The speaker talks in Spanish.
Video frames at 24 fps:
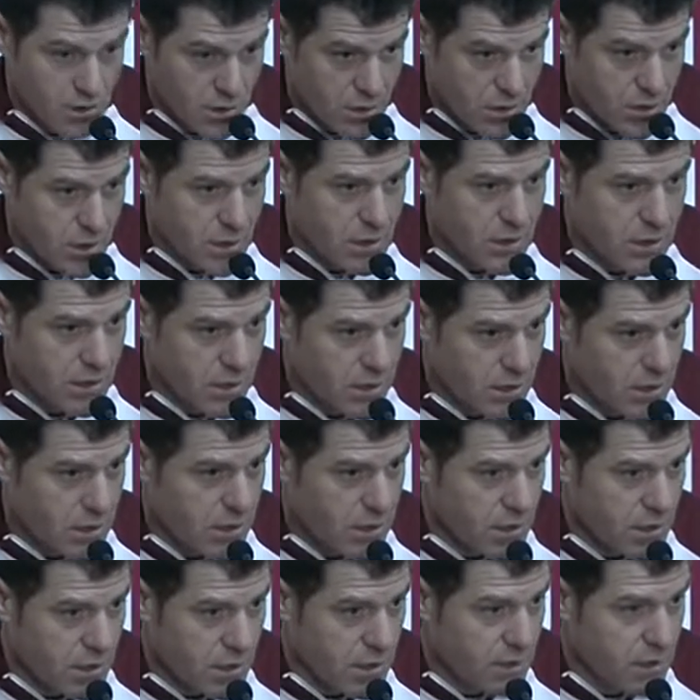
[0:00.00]

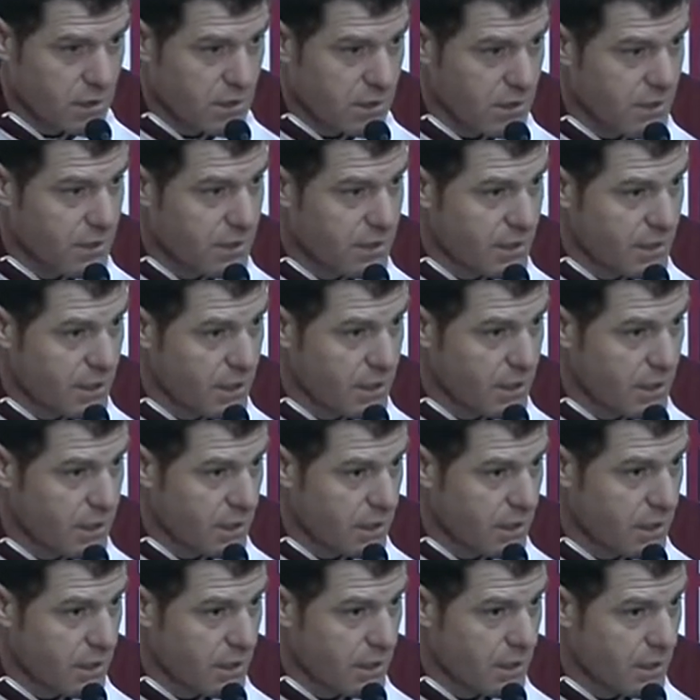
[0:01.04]
eh, y
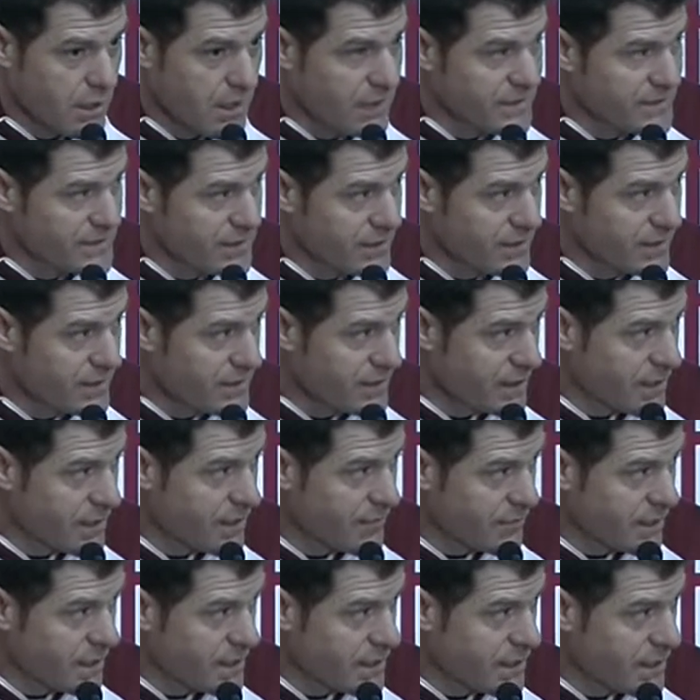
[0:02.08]
que la siguiente
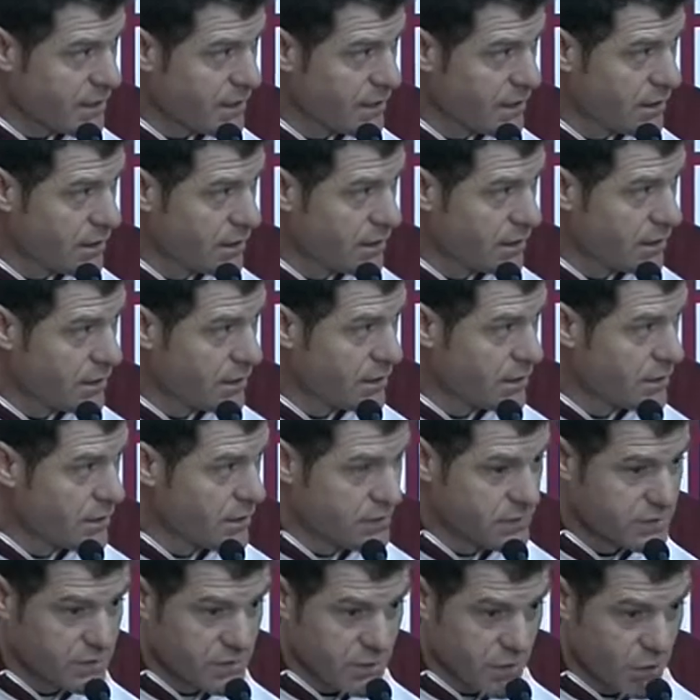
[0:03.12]
campaña
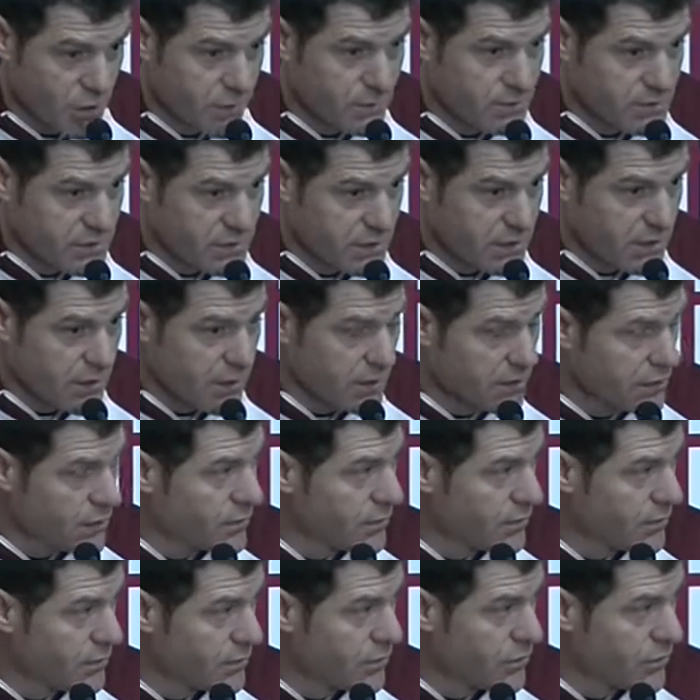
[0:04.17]
se opte
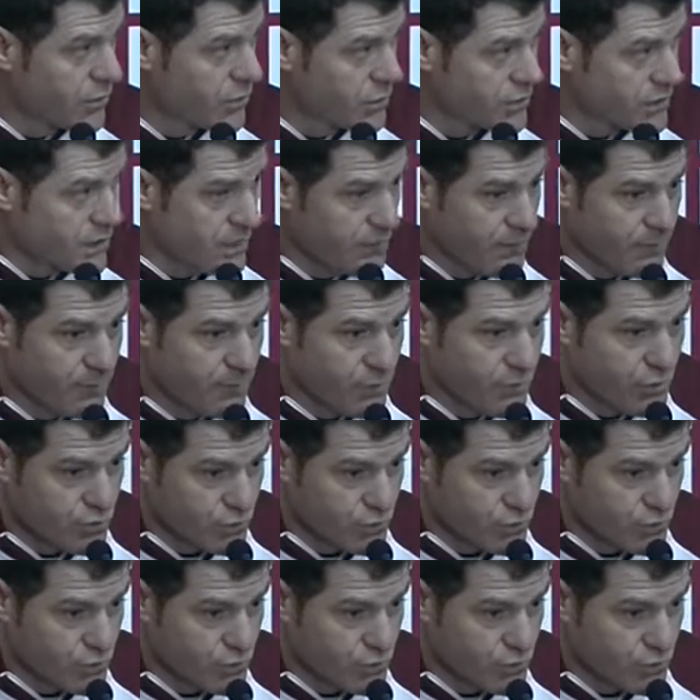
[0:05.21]
otra vez por